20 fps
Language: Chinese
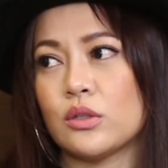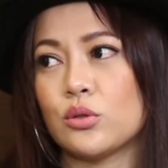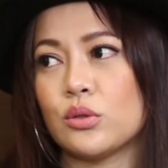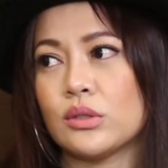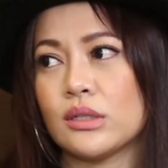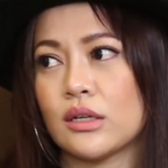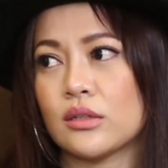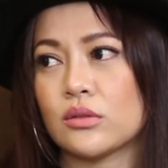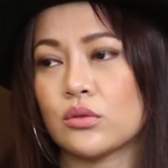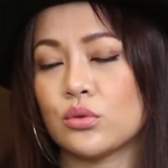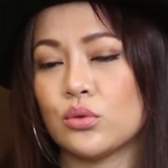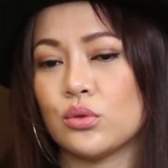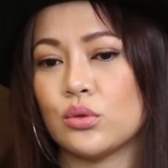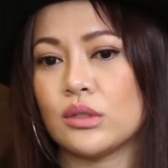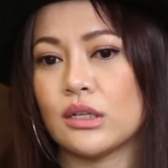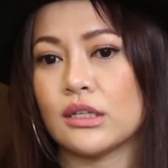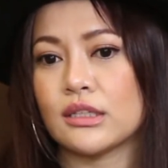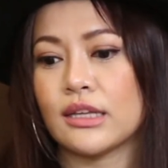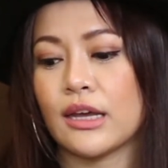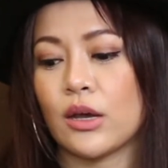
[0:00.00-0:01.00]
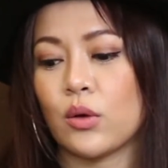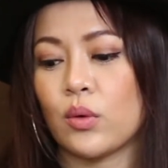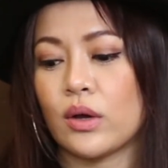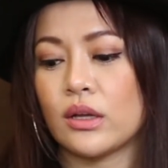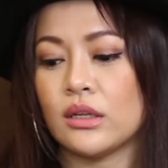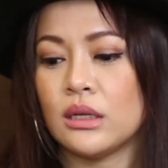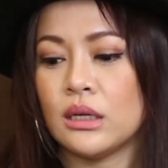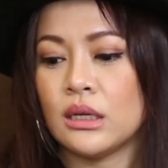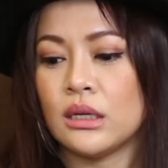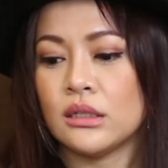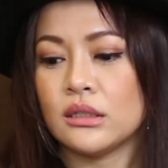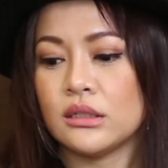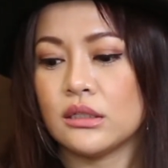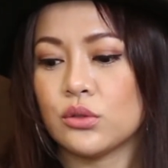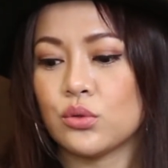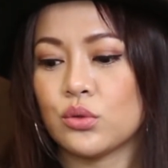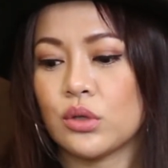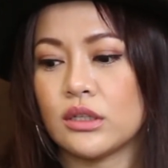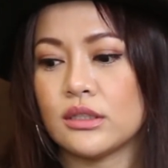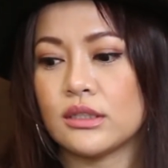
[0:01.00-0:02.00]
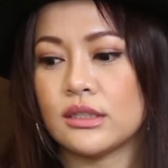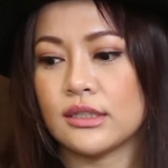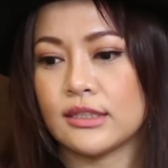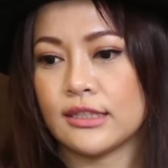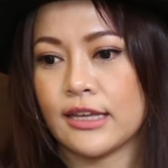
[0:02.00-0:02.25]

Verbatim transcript: 就像去年台湾新专辑